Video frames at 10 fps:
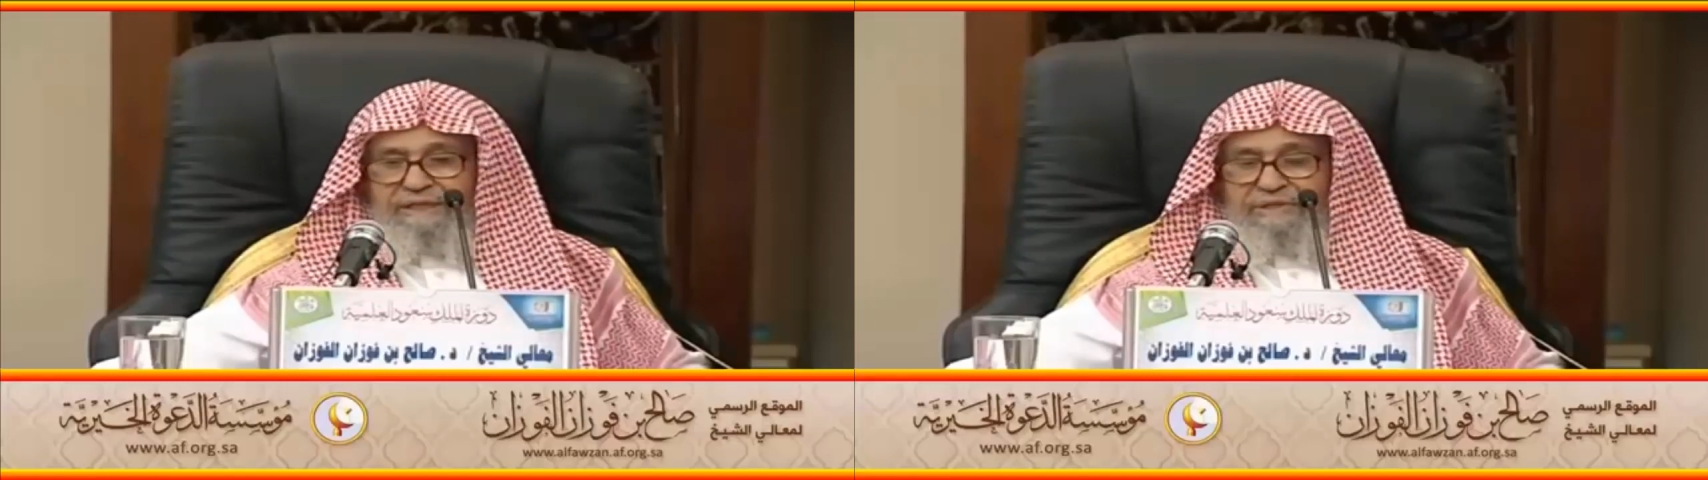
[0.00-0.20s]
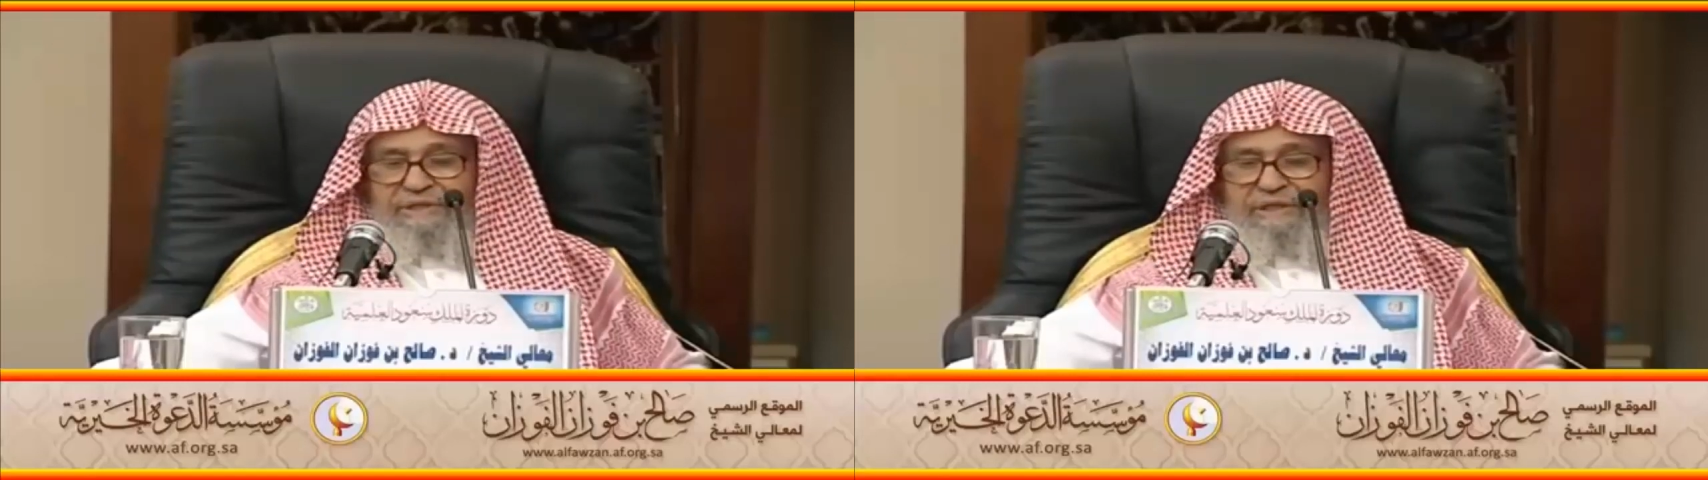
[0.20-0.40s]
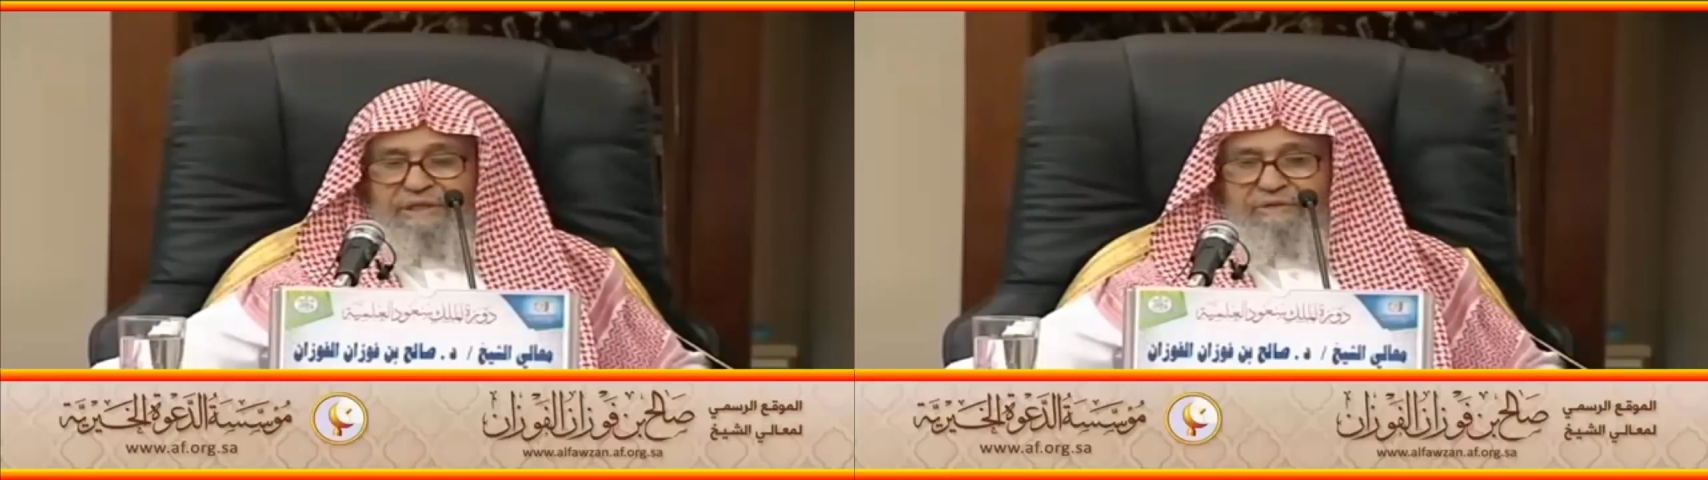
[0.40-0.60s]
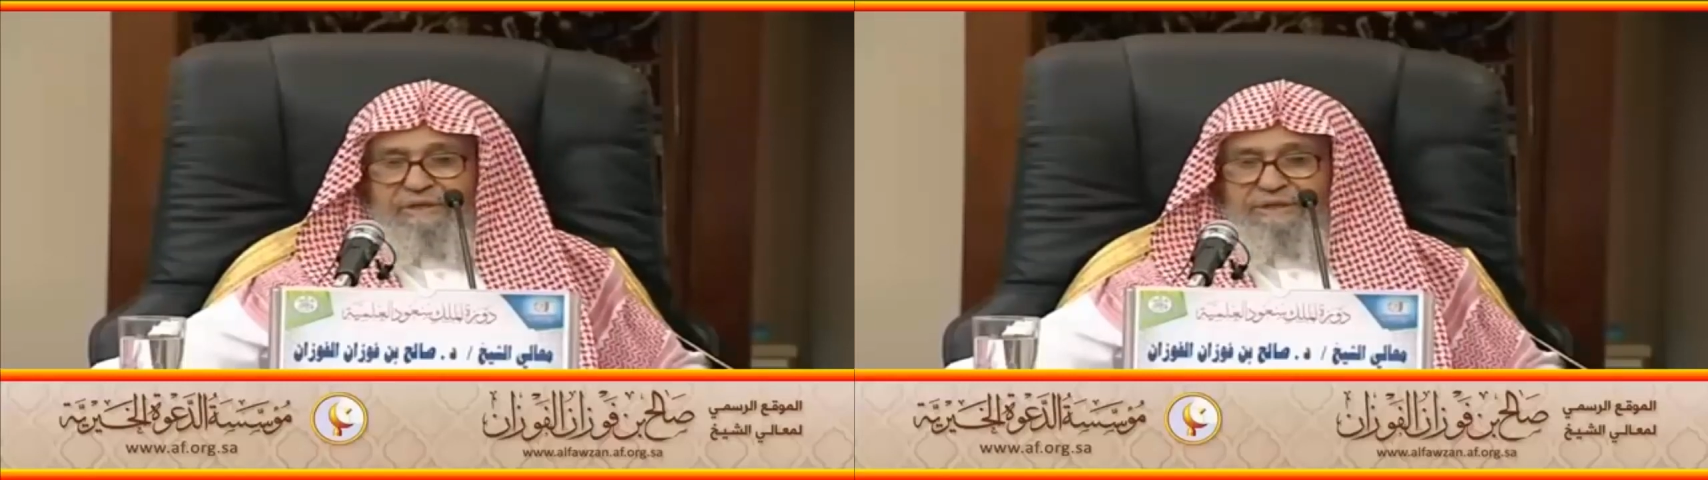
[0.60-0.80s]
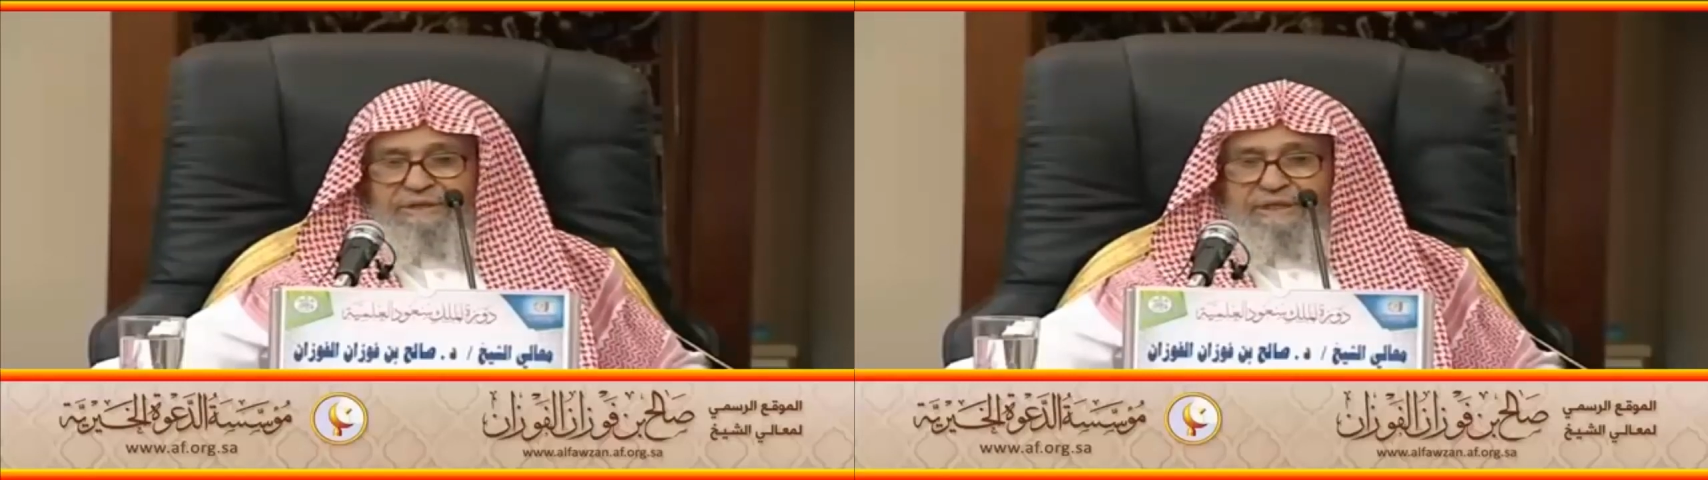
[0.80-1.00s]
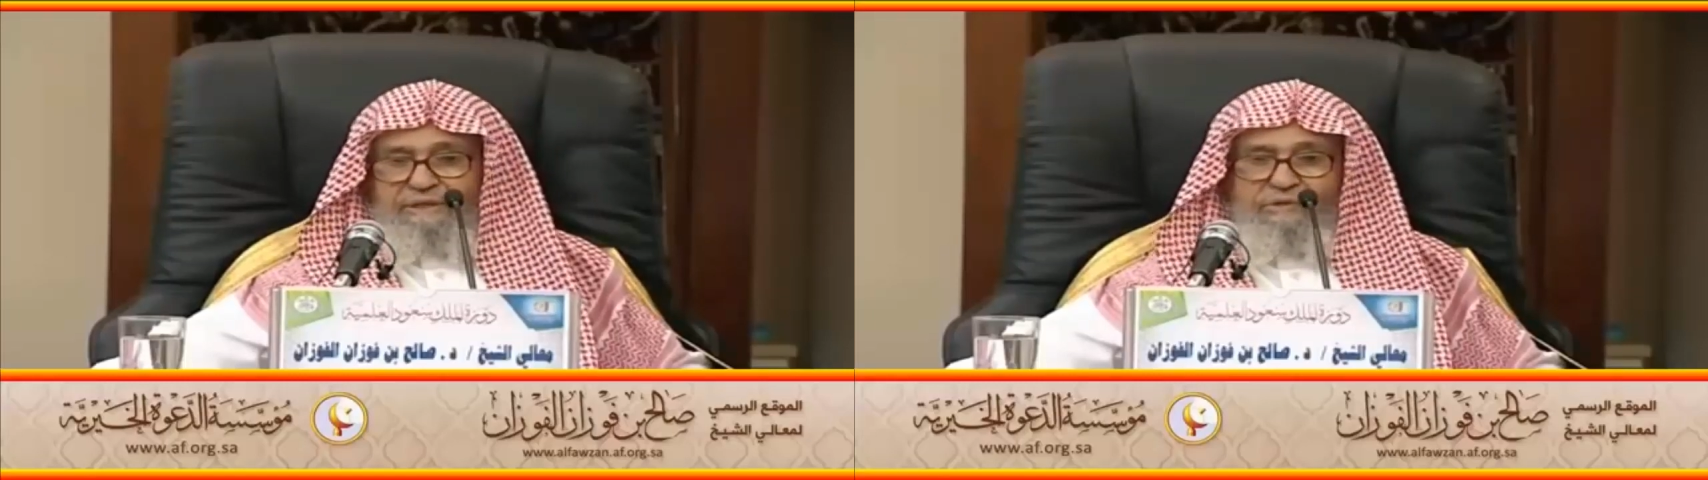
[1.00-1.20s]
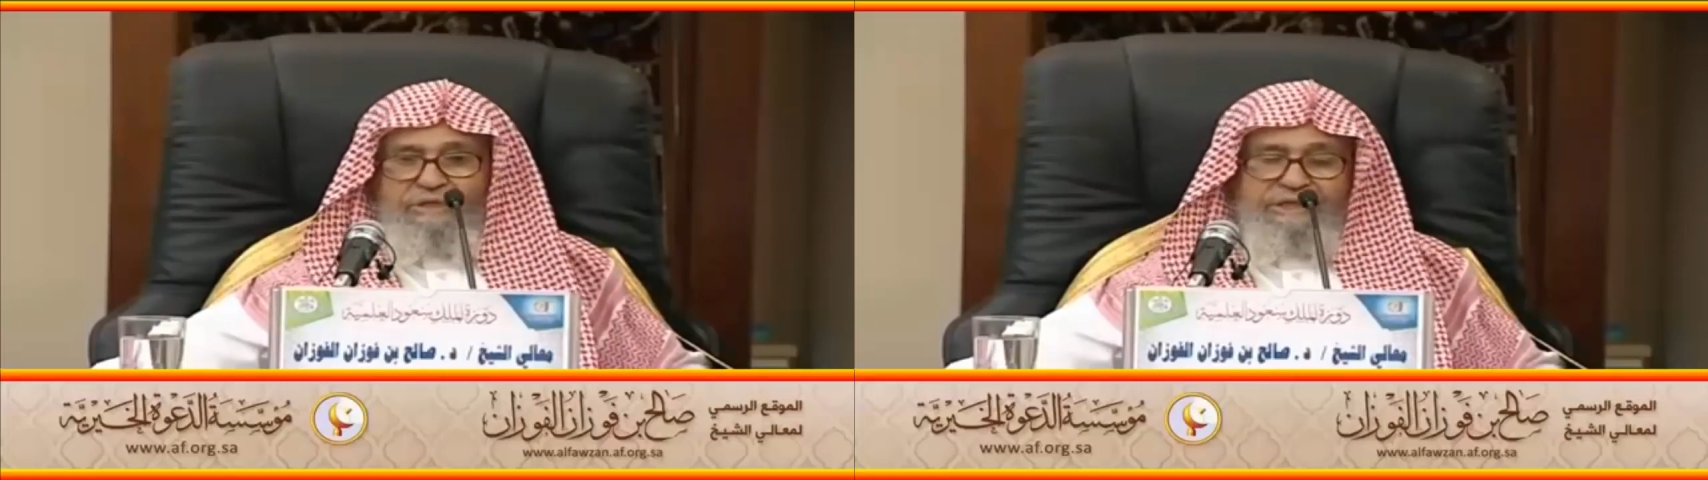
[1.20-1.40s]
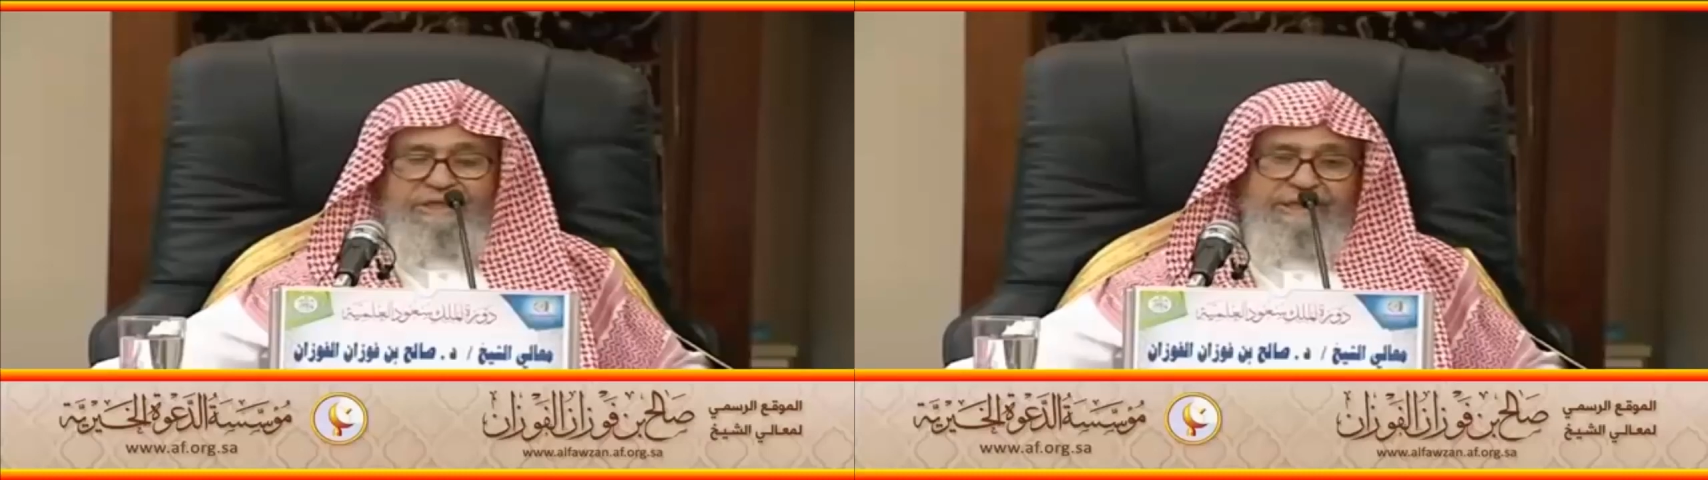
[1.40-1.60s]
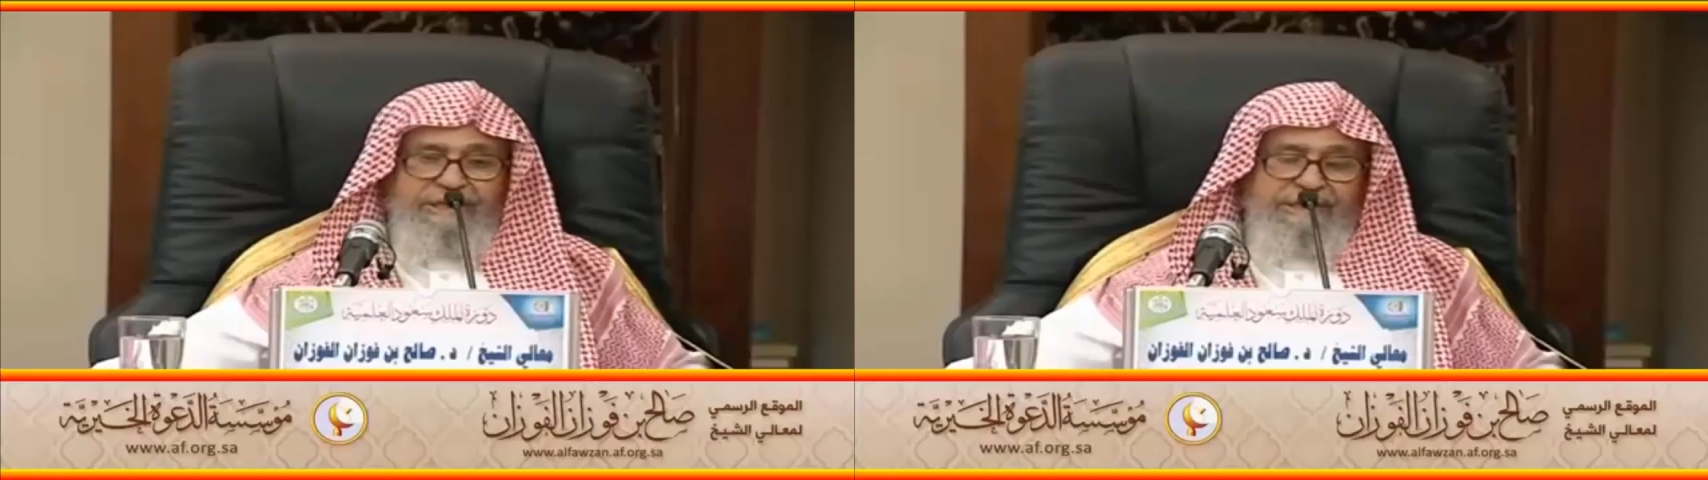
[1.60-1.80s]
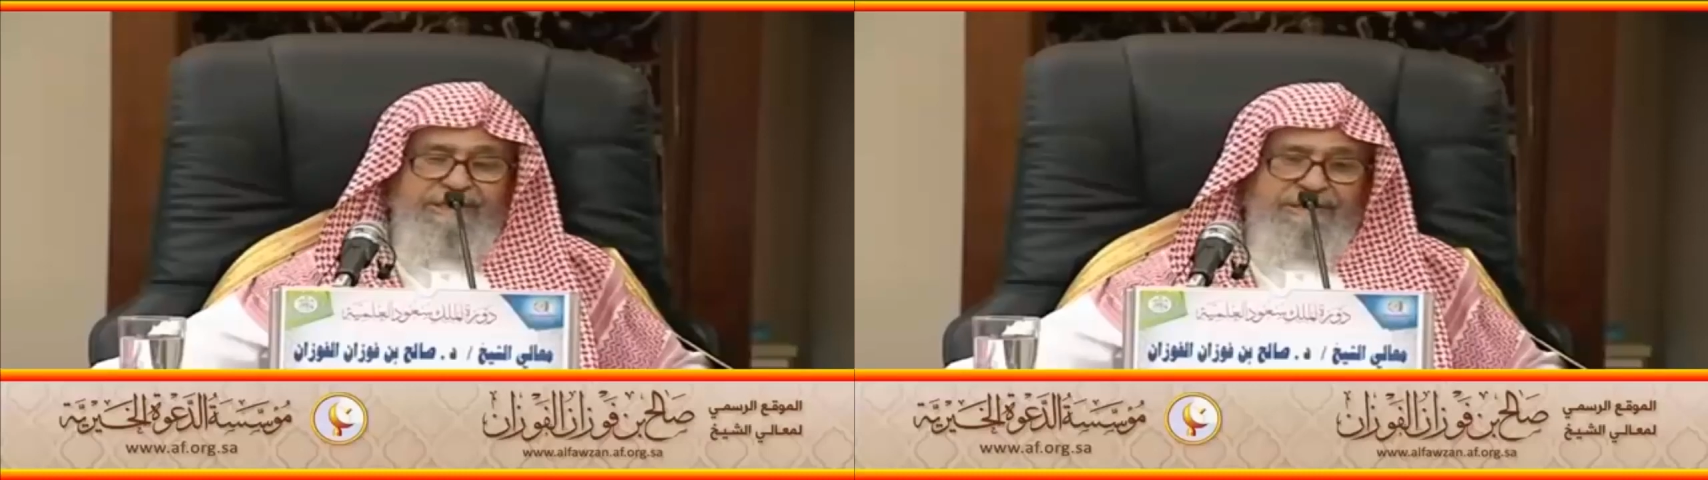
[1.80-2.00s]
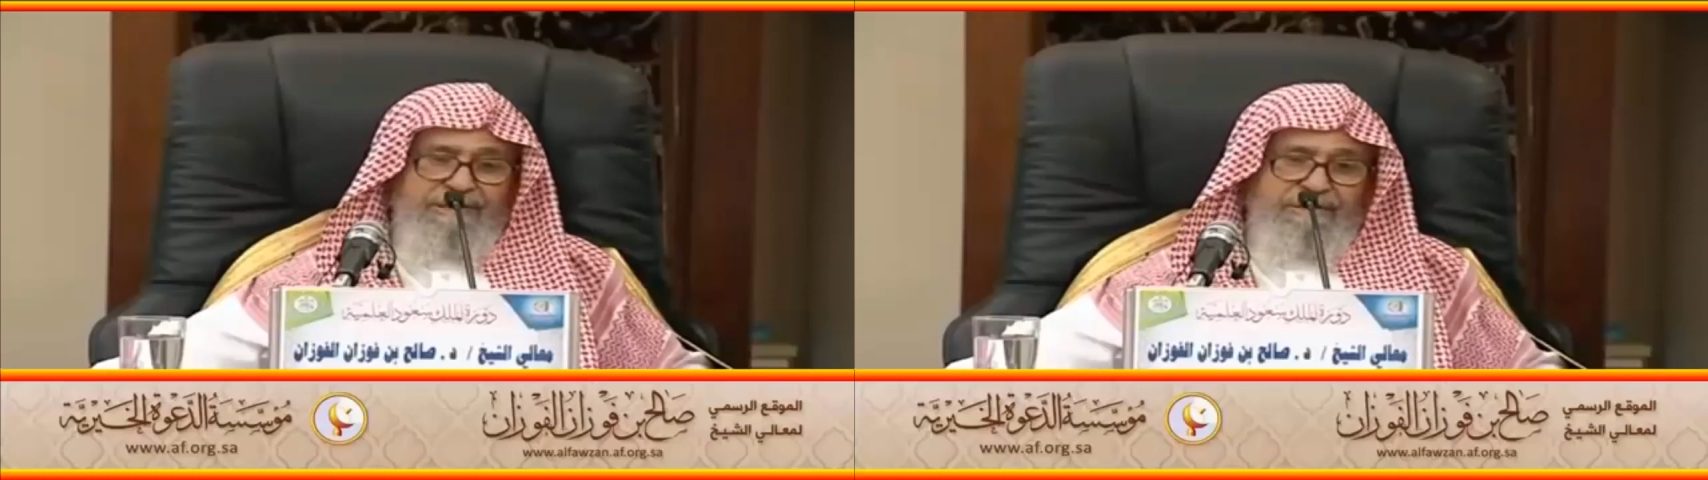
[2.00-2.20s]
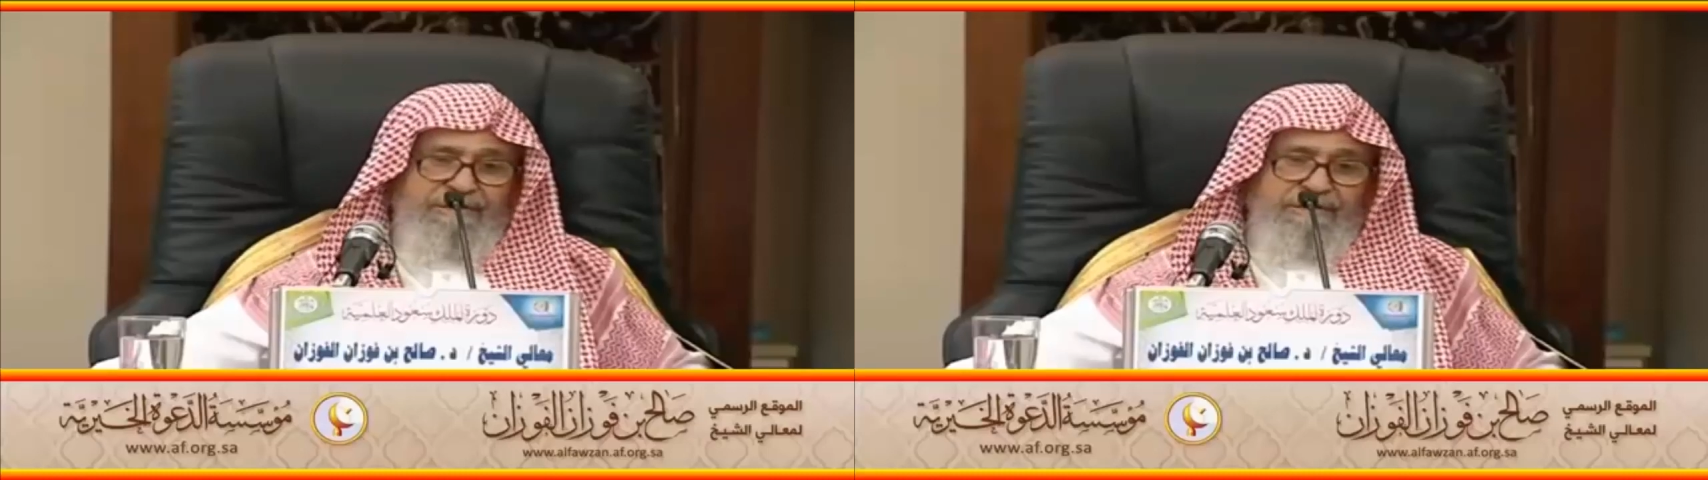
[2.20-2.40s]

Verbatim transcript: الأشرار وإن كانوا كثيرين